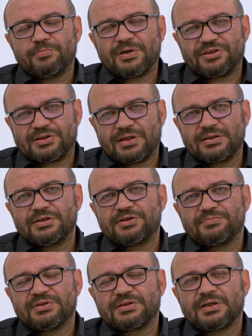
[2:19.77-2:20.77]
Başlangıç
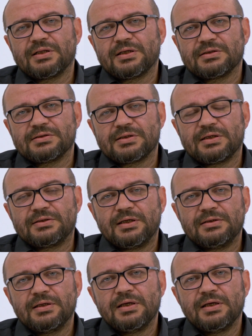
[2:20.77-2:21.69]
mısraları zaten.